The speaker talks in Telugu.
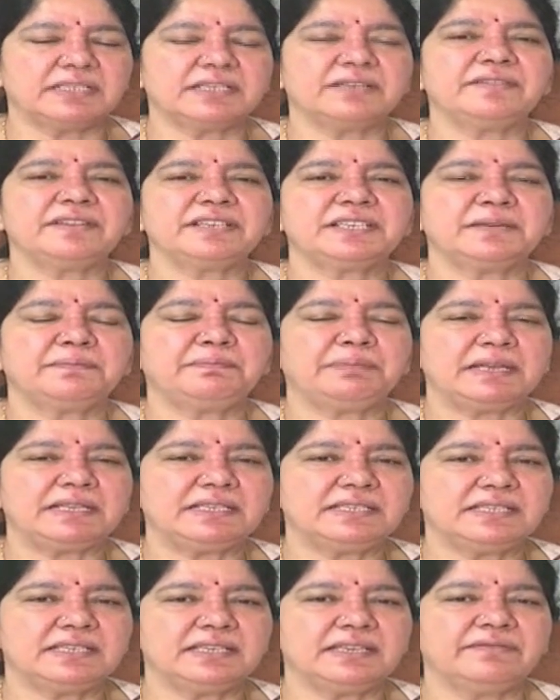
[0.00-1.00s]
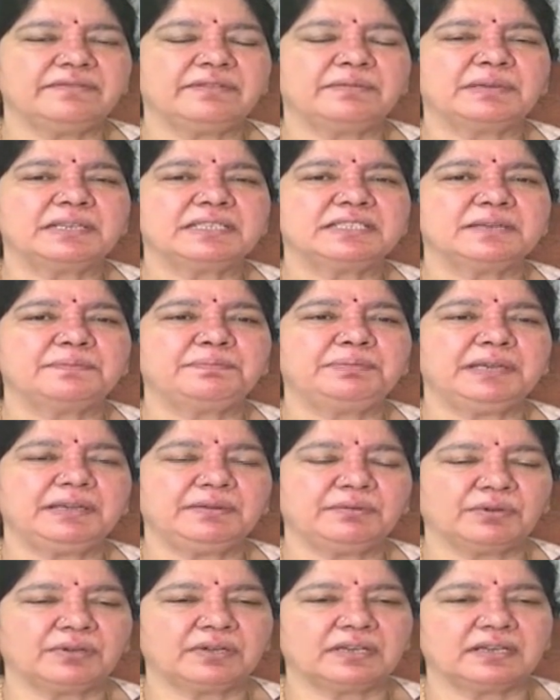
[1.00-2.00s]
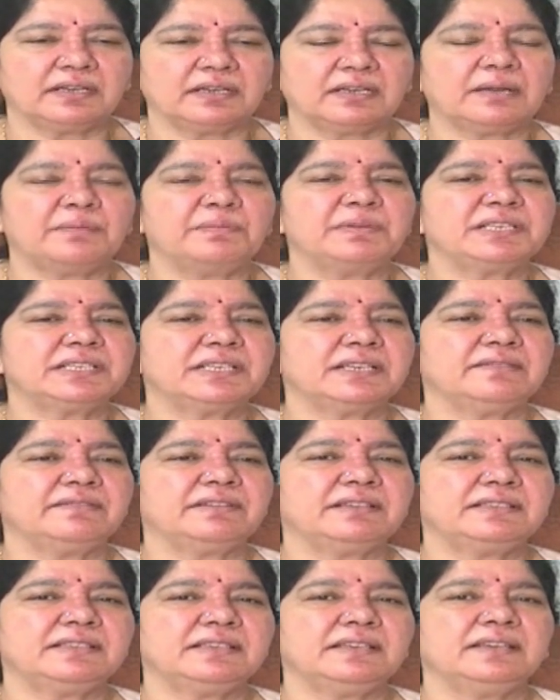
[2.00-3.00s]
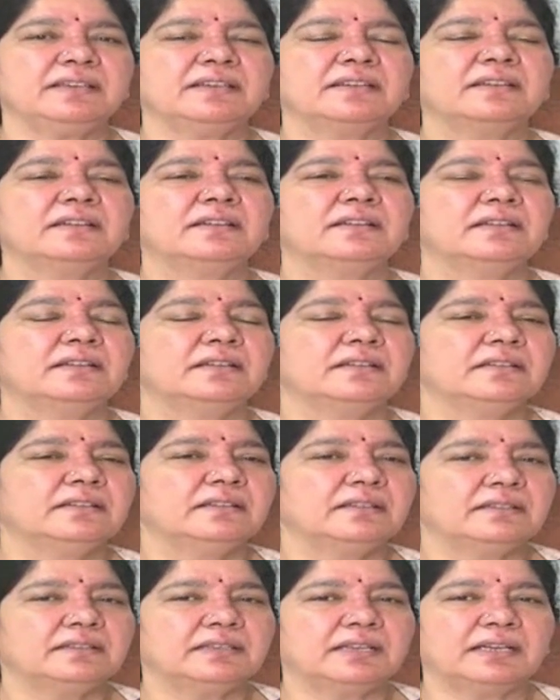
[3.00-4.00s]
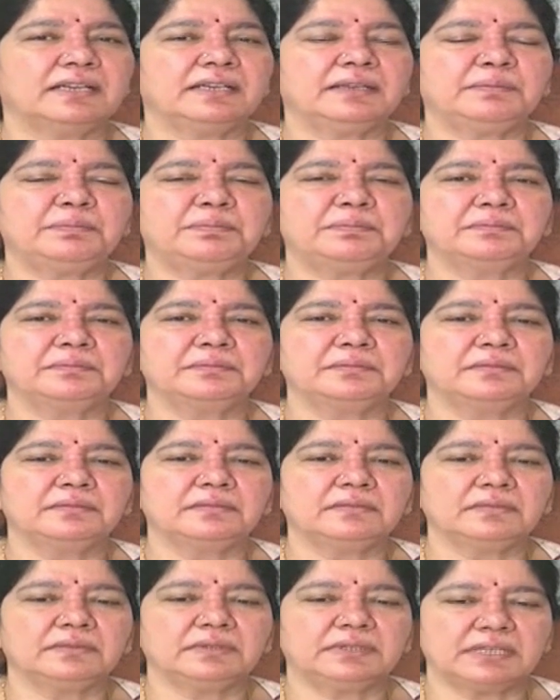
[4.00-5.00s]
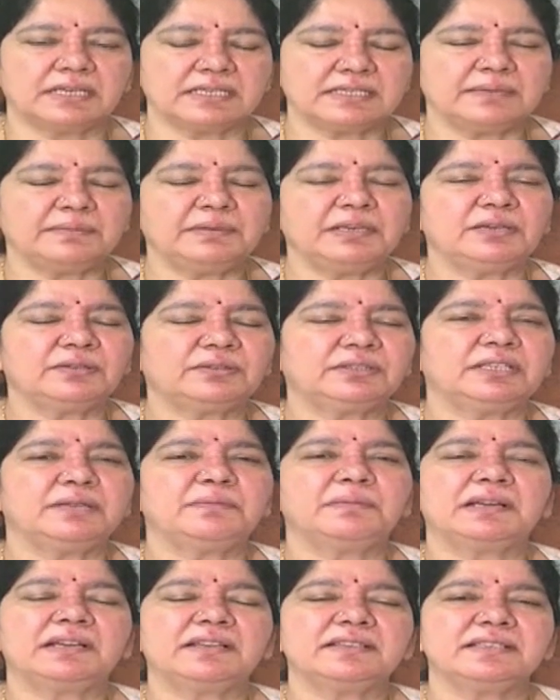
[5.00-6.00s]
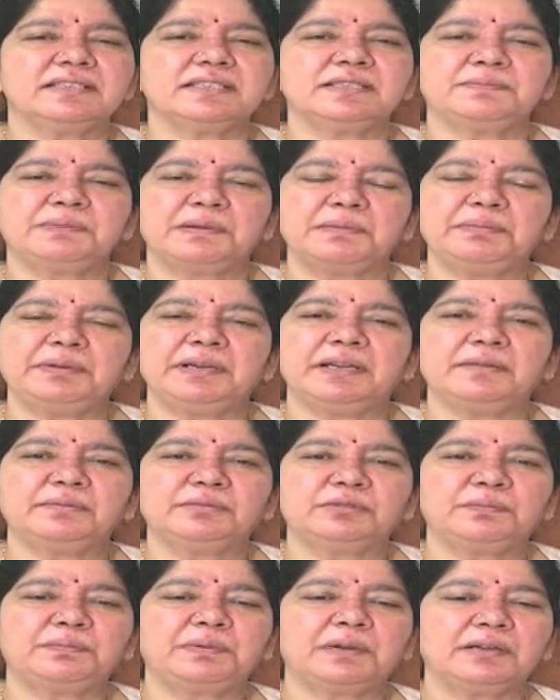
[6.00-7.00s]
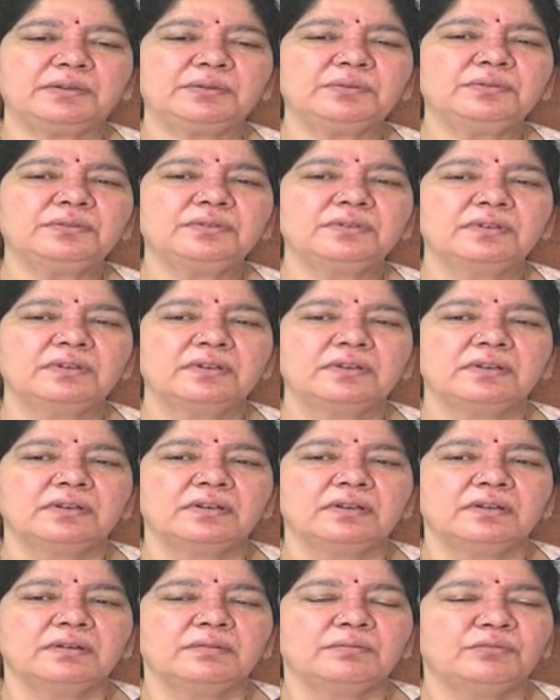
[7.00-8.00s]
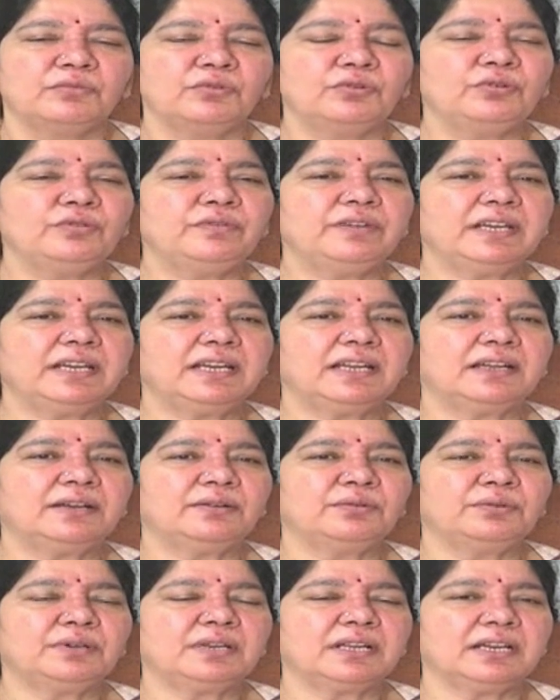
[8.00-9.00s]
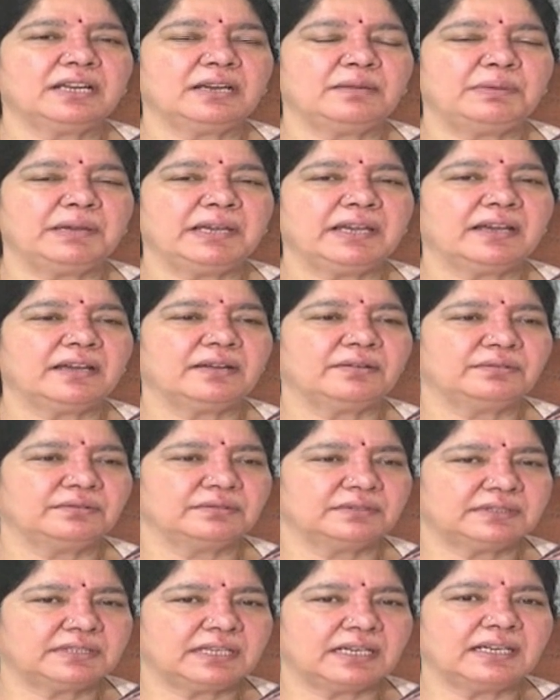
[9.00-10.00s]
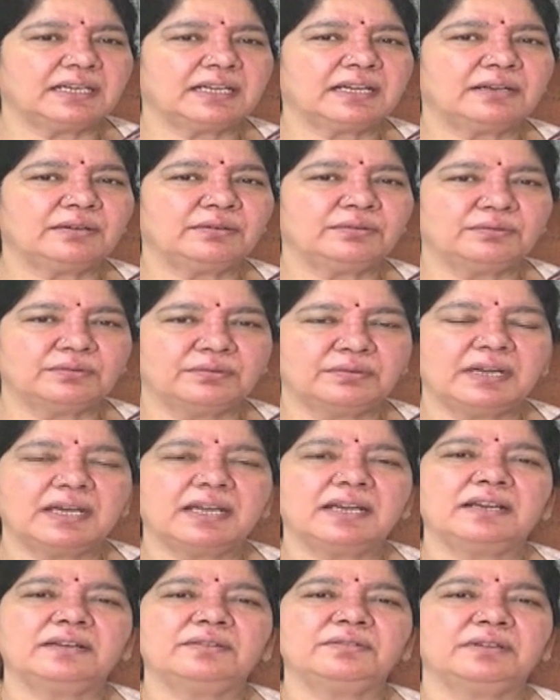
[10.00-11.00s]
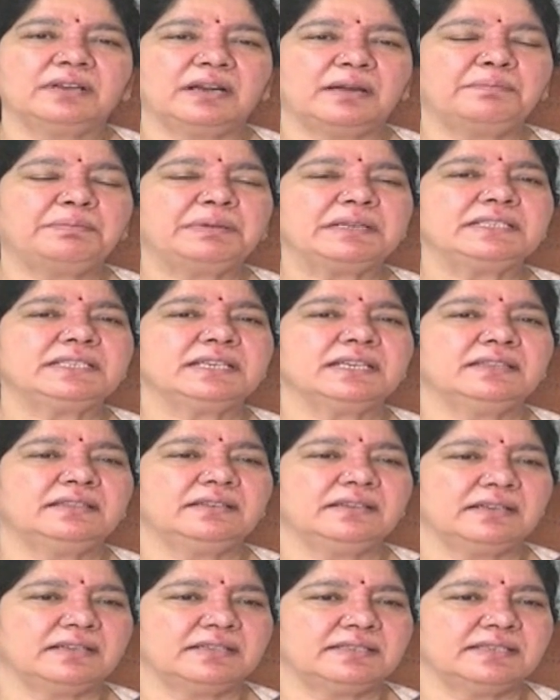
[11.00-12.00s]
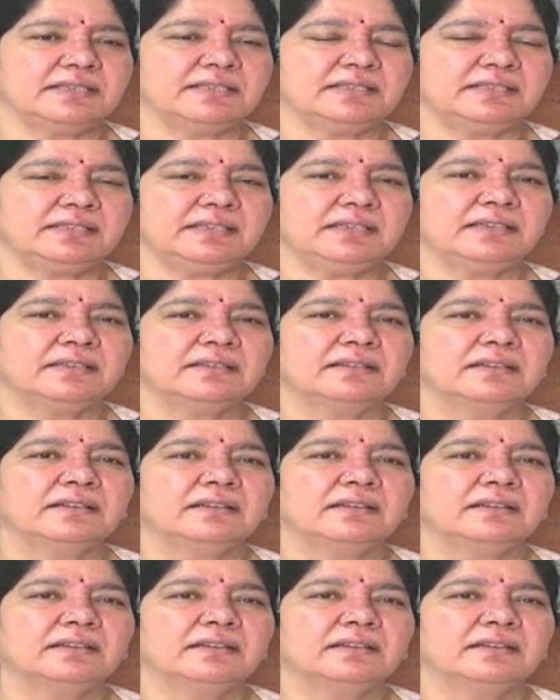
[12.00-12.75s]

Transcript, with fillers: రిజర్వేషన్ పెంచి ఇవ్వమని చెప్పి ఒక కమిషన్ వేసి దానికి అసెంబ్లీలో తీర్మానం చేసి పంపించడంతో పాటు మూడు వేల నూట నలభై ఆరు తండాలు గూడాలను గ్రామ పంచాయతీలుగా చేసి